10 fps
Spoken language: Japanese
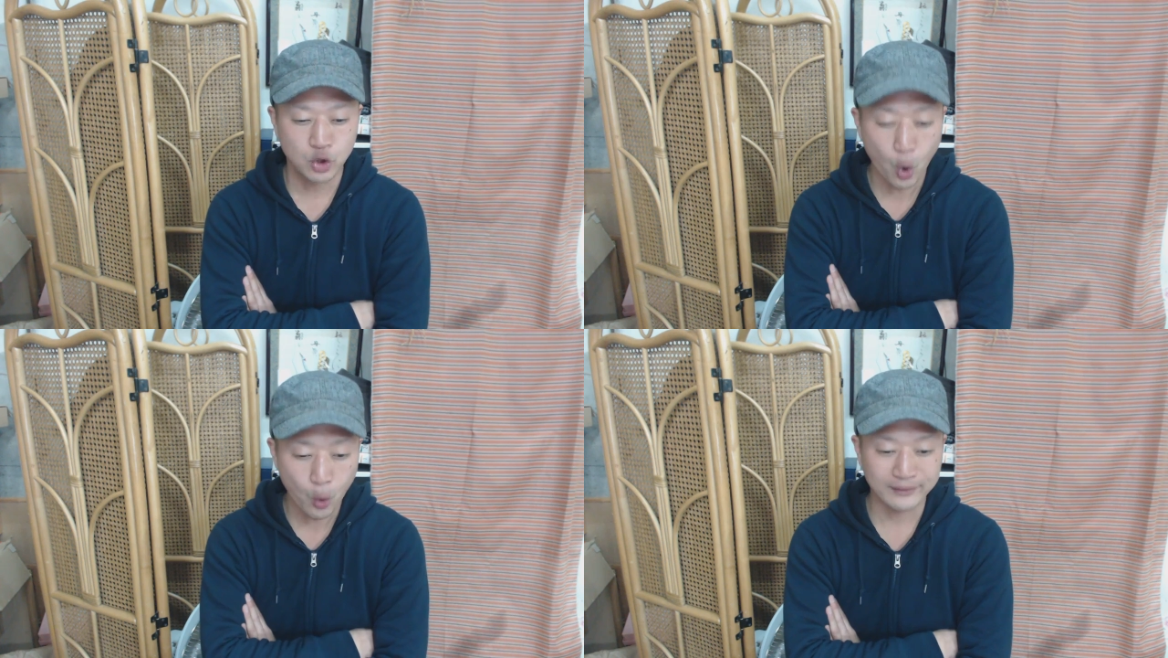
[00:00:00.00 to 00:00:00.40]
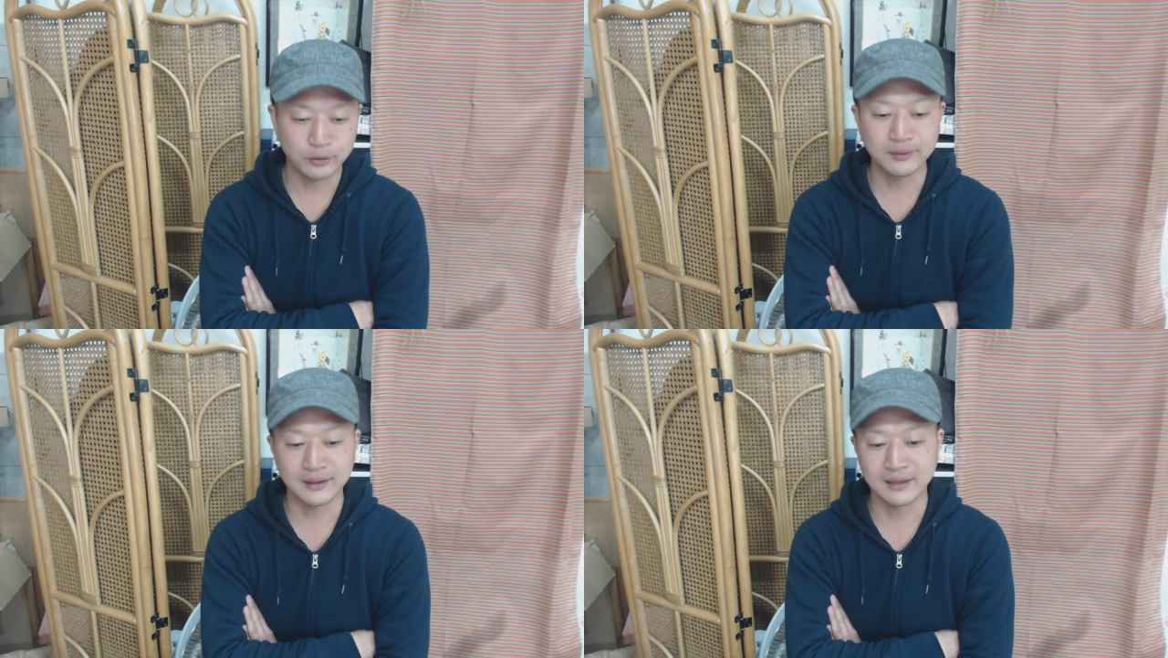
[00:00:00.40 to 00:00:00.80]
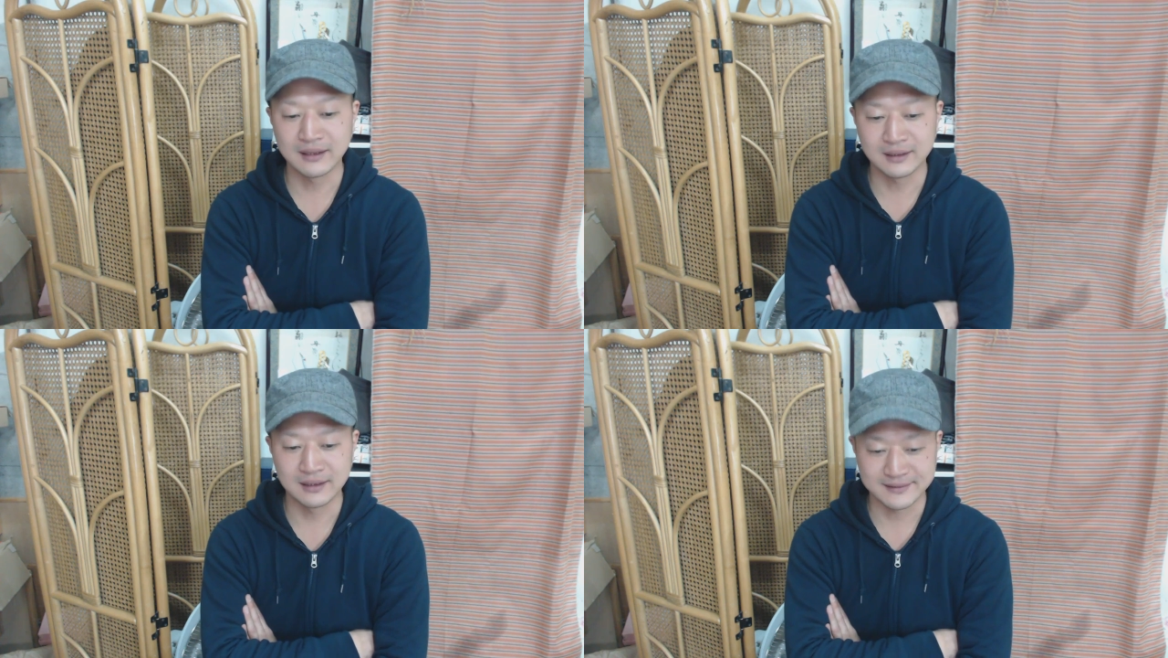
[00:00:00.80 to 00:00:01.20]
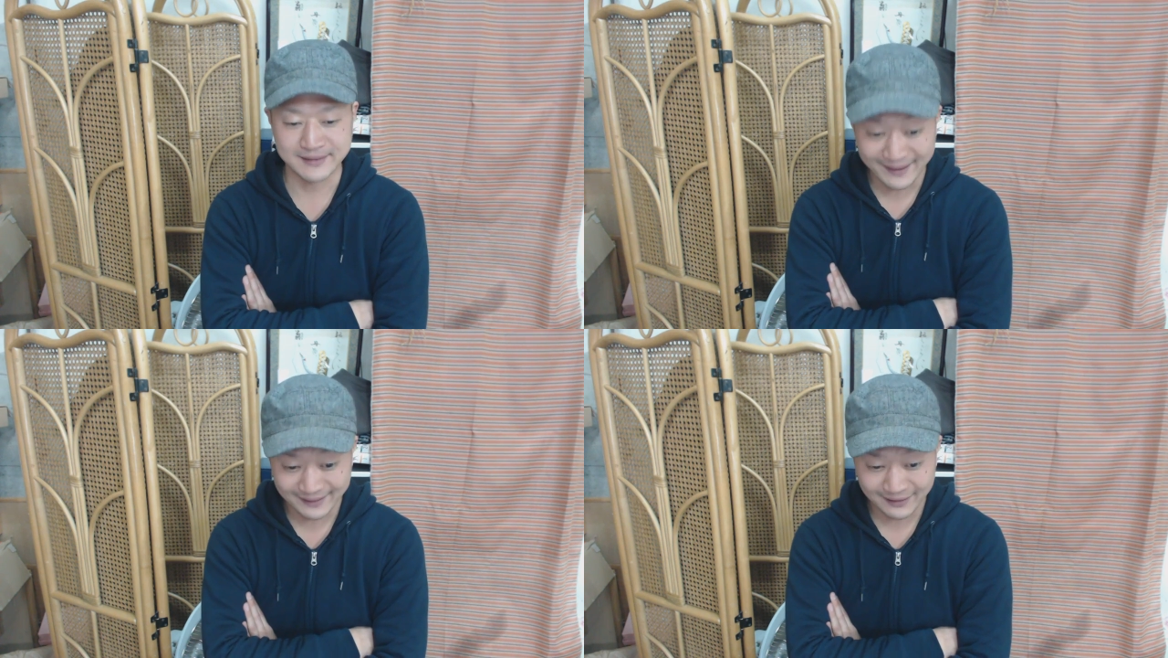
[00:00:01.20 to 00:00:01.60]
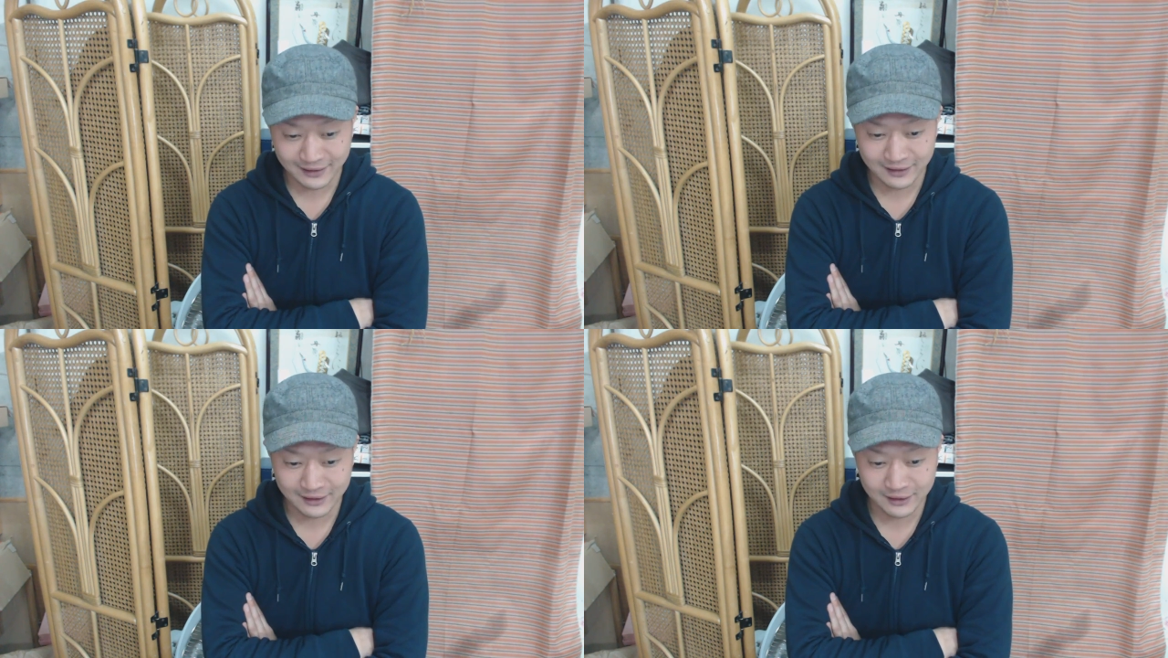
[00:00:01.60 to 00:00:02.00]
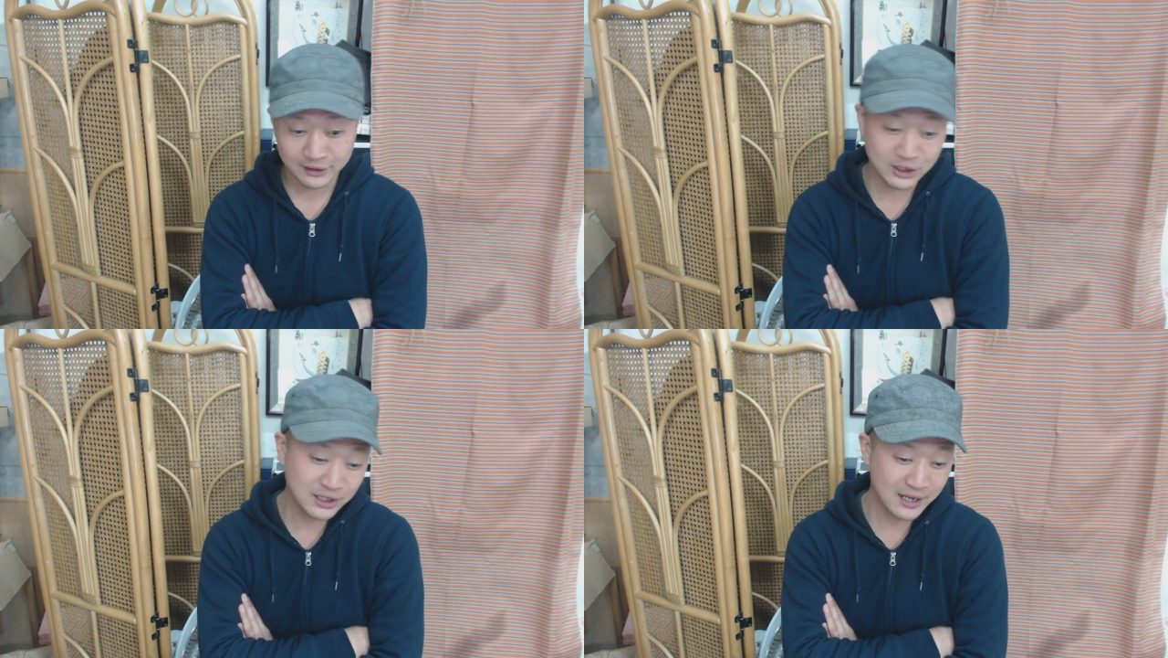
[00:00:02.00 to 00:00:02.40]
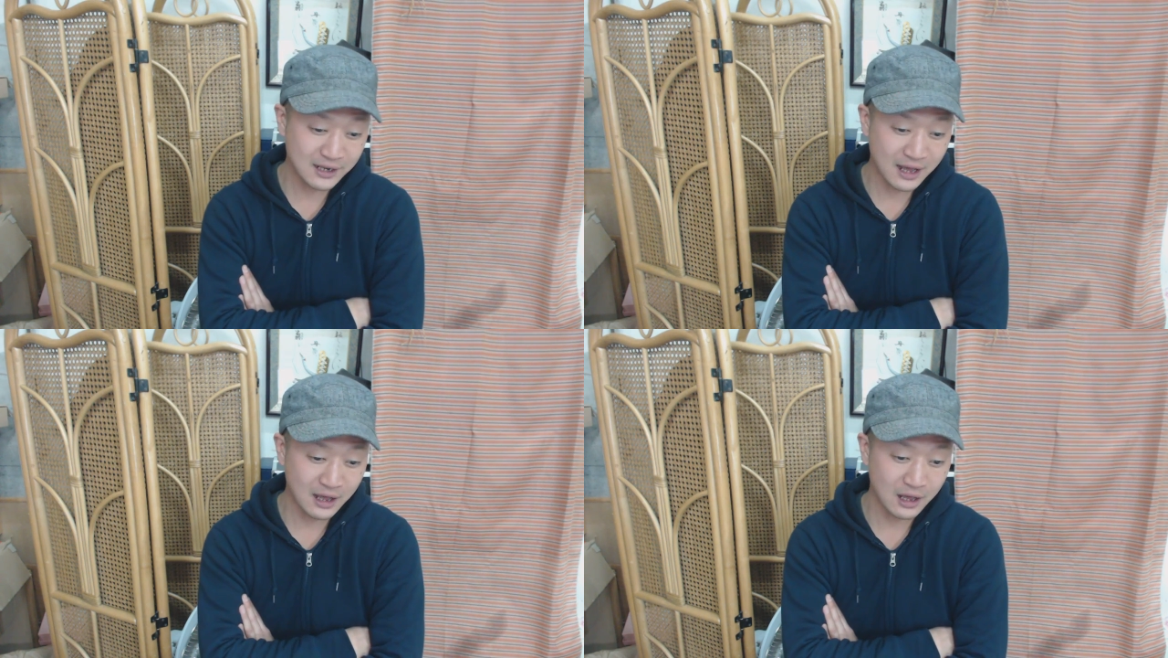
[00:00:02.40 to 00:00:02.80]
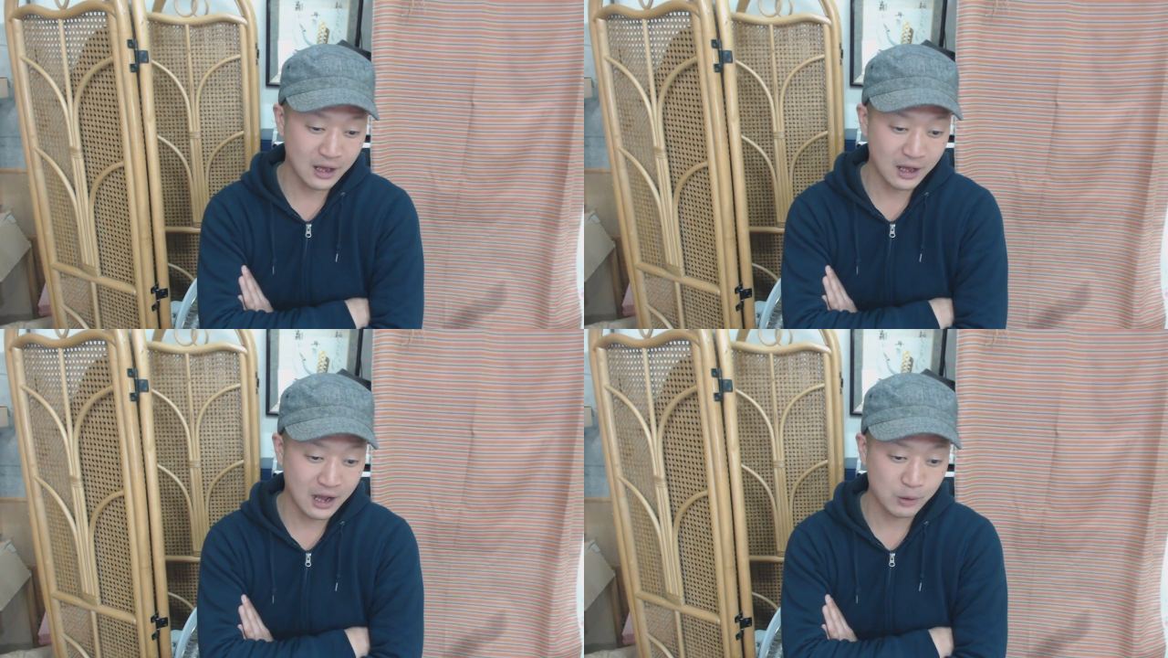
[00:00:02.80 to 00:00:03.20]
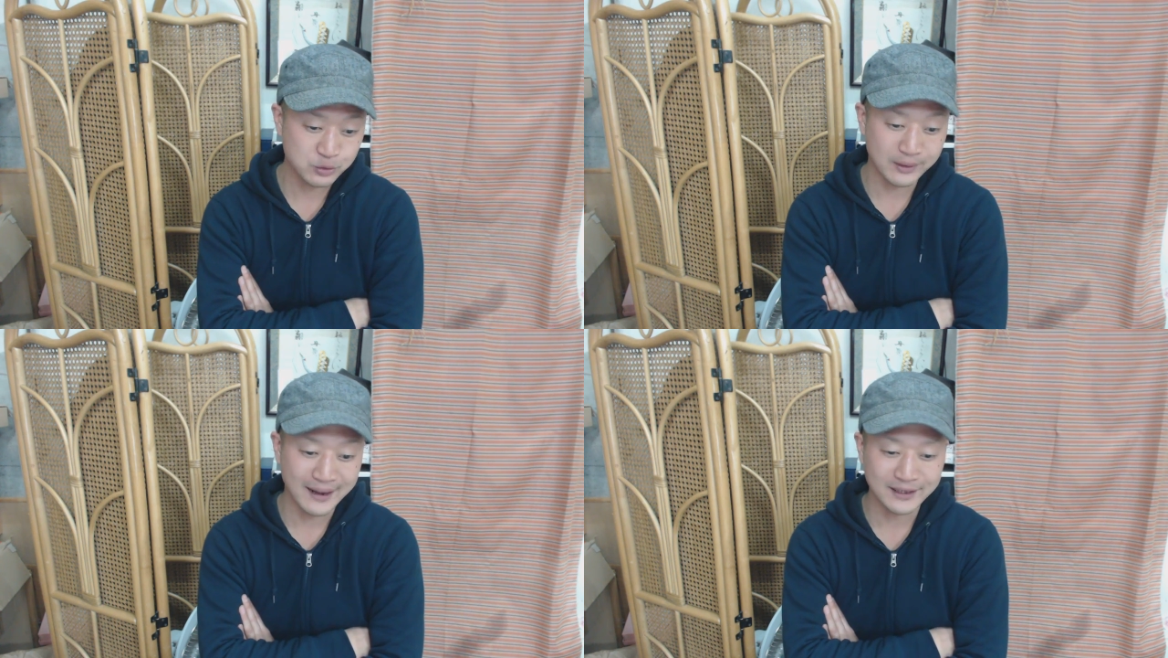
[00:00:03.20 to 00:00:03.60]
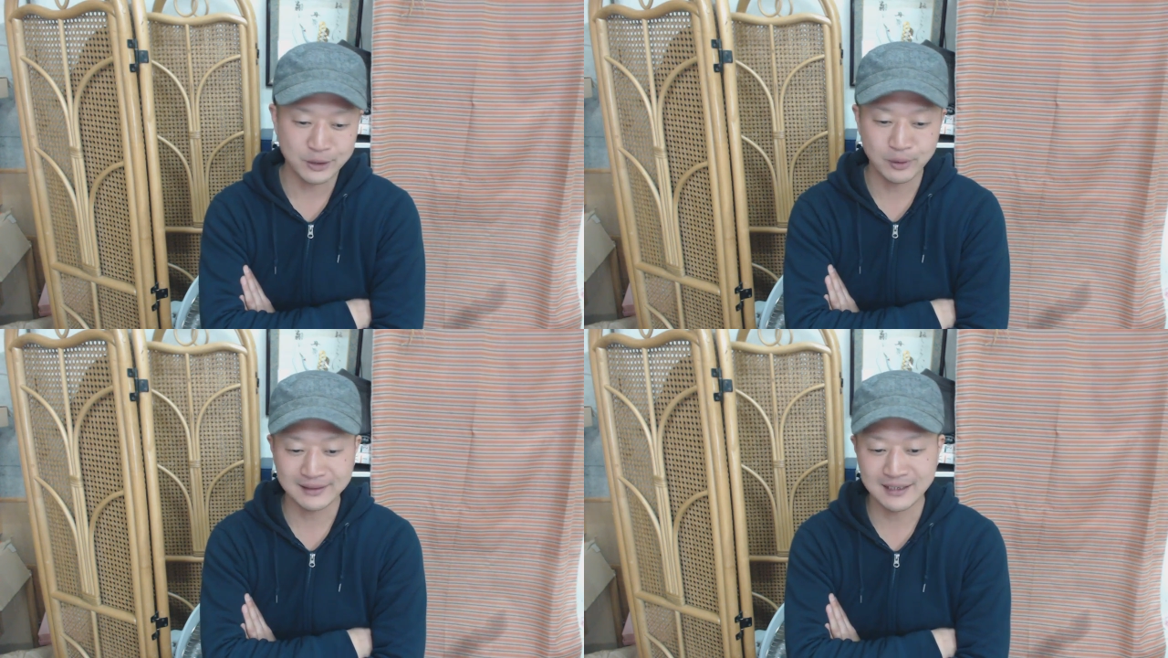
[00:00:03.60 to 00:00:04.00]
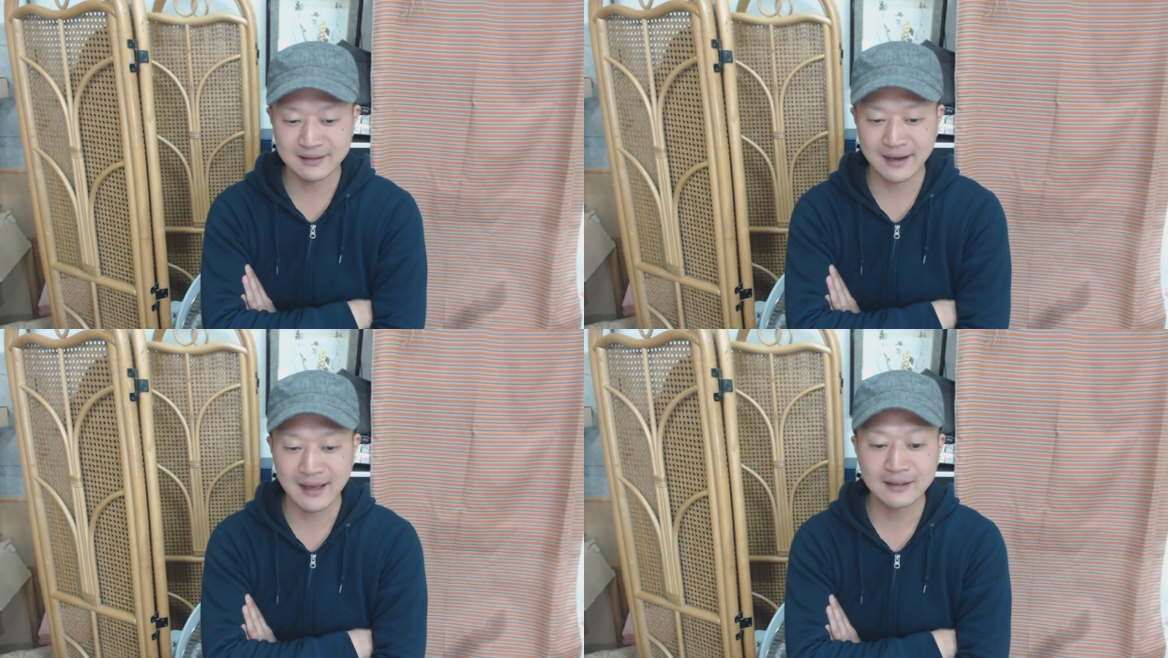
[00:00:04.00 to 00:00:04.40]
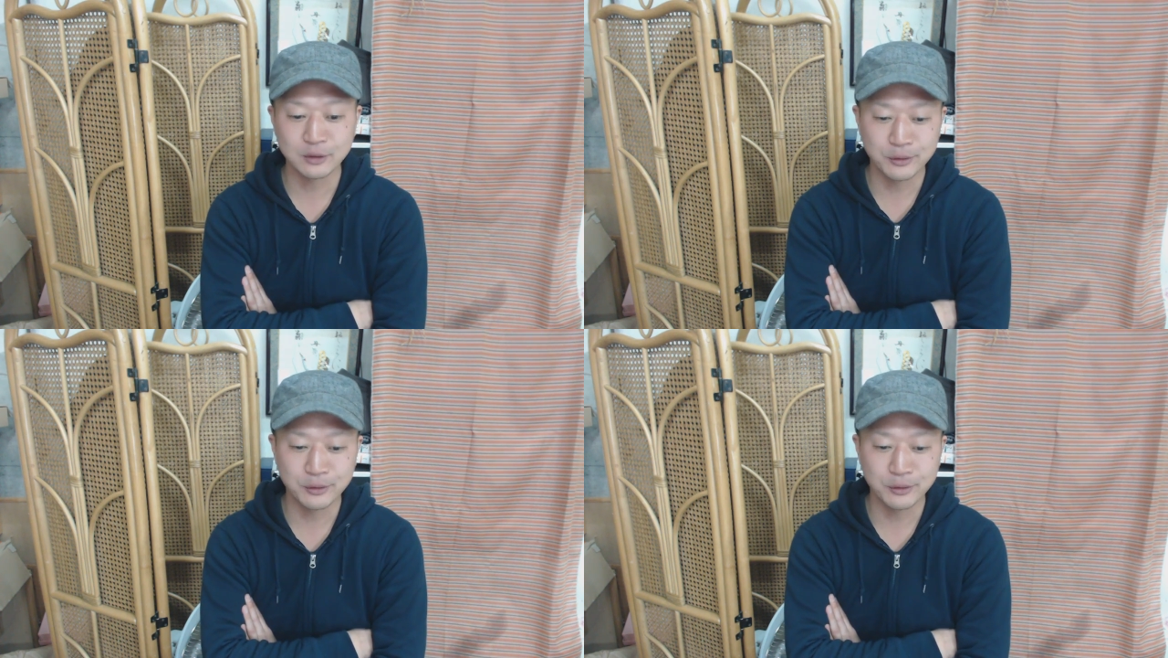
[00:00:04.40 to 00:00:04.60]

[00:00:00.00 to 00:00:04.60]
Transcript: 今日はどんな天気ですか？綺麗な青空が広がっているなら、